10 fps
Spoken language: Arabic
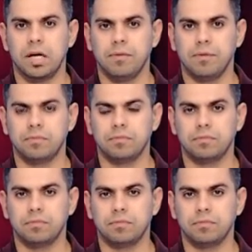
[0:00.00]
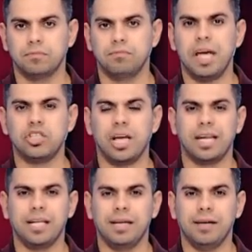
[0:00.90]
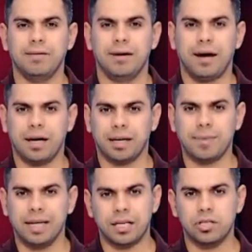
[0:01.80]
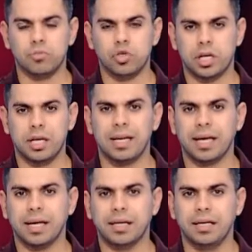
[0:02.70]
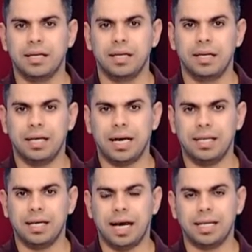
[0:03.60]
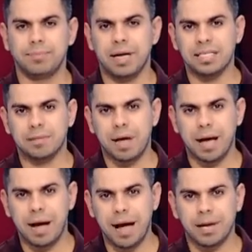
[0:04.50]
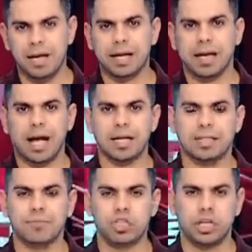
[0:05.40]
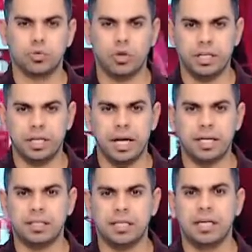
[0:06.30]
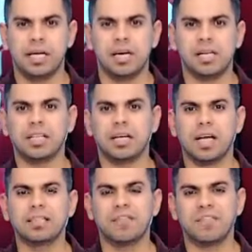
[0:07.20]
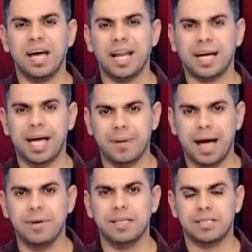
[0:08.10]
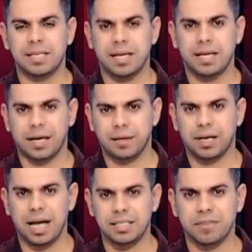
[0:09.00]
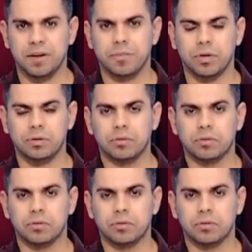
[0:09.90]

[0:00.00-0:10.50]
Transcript: الموضوع ده انا ما عنديش فيه مشكله ماشي يعني حضرتك ما عندكش مشكله لكن يعني هتمارس مهام عملك هت... مش هتروح إيه، إيه، النادي إيه رد, إيه، رد فعلك هيبقى عامل ازاي يعني ما انا عايز افهم برضه يعني